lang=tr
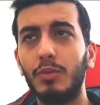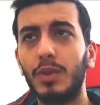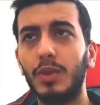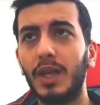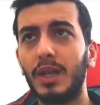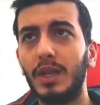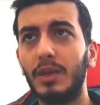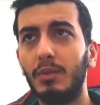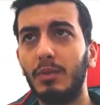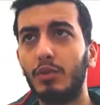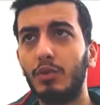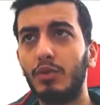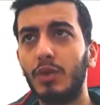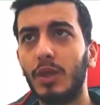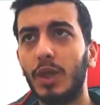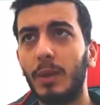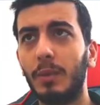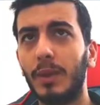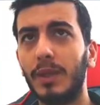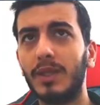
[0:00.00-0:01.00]
Kendi borcunu
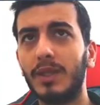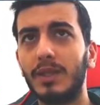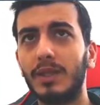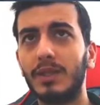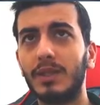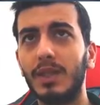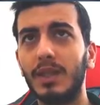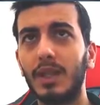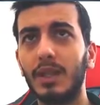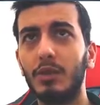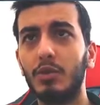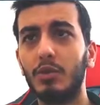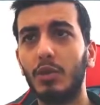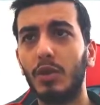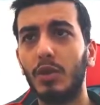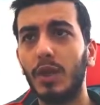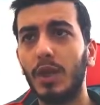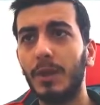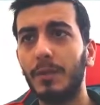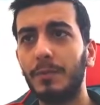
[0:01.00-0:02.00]
kapattıktan
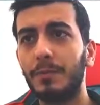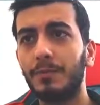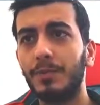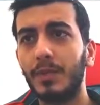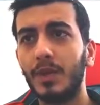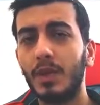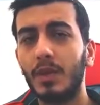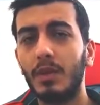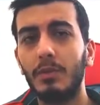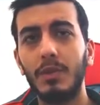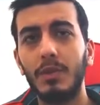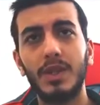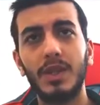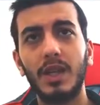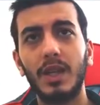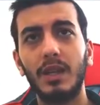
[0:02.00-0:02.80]
sonra biz